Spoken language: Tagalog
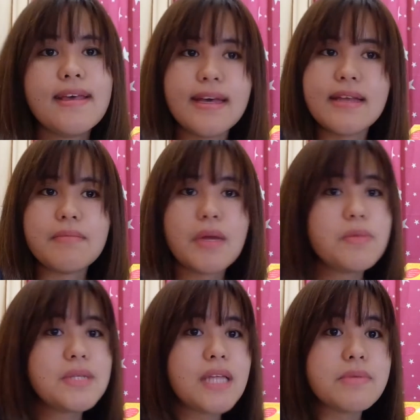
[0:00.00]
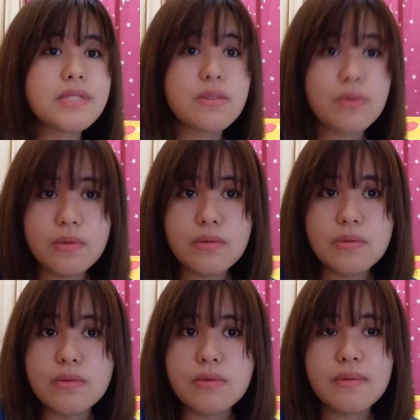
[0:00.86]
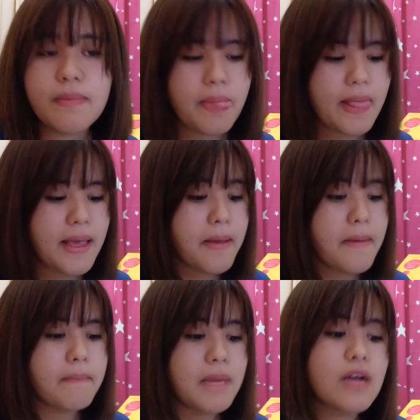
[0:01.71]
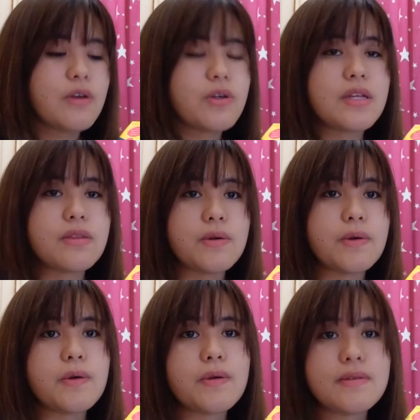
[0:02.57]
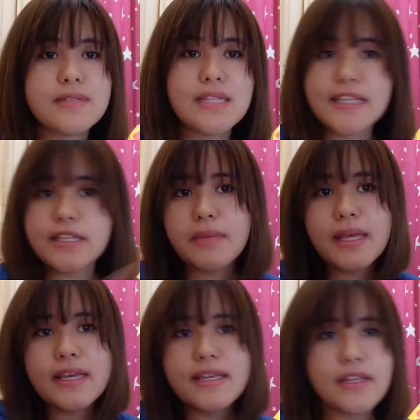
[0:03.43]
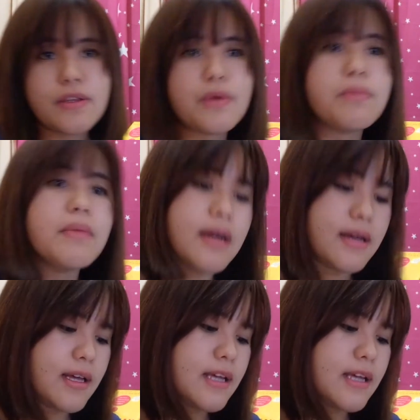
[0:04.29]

And bago matapos itong vlog ko na to, later makikita niyo yung mga